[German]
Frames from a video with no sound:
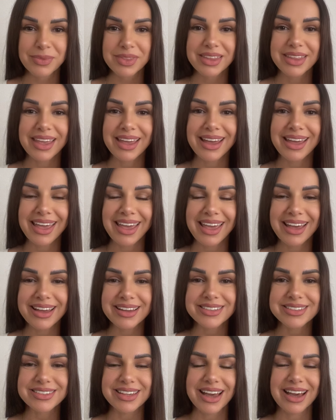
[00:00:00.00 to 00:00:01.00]
Der Herr
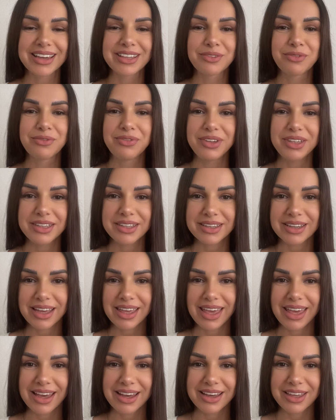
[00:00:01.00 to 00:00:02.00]
sagt
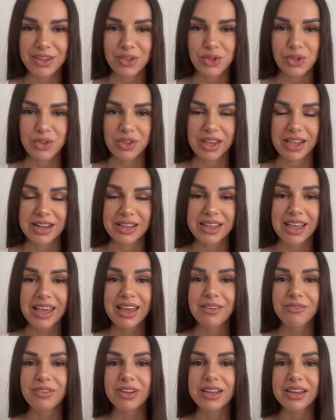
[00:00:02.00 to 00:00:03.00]
wiederhergestellt.
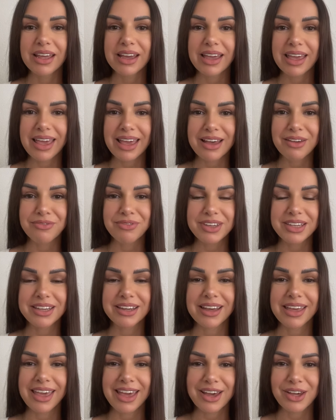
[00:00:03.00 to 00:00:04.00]
Wenn der Herr
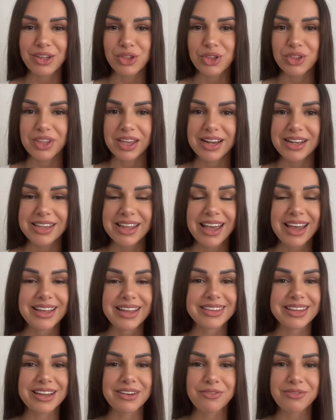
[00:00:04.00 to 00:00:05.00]
wiederherstellt,
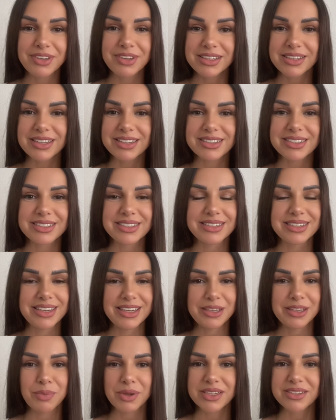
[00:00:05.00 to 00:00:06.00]
dann wird das
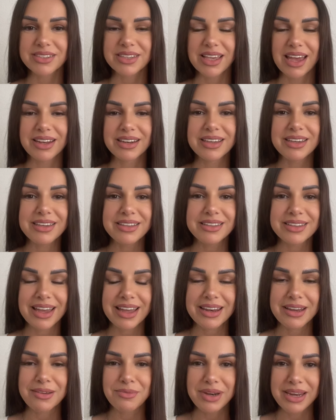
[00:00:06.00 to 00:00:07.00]
sichtbar sein in
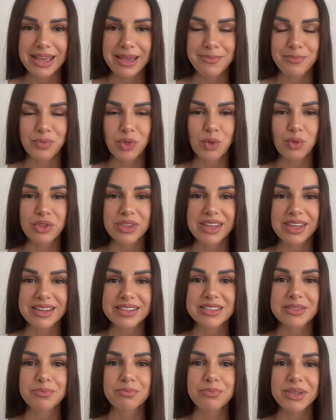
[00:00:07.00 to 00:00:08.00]
deinem Leben und
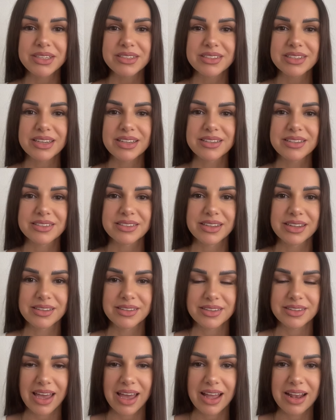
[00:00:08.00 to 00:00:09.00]
das bis ins
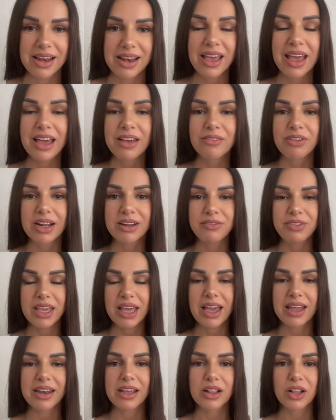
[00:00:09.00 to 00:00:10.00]
Detail, weil wir
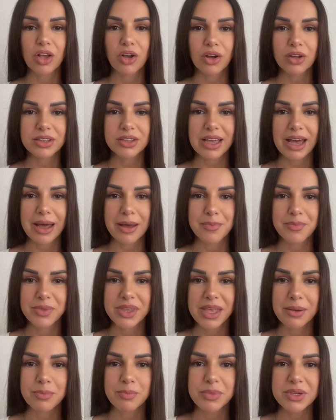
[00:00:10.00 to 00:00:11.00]
einen Gott haben,
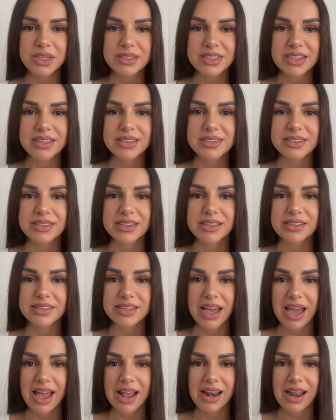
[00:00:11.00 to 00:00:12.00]
der bis ins
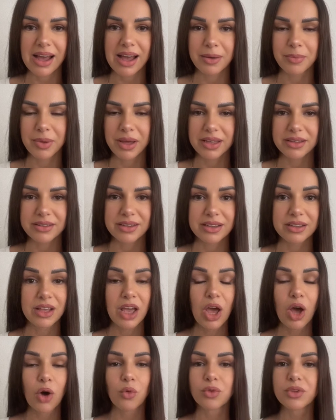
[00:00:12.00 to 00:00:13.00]
Detail arbeitet
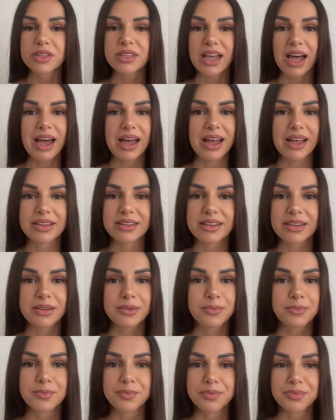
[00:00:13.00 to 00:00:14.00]
und da an den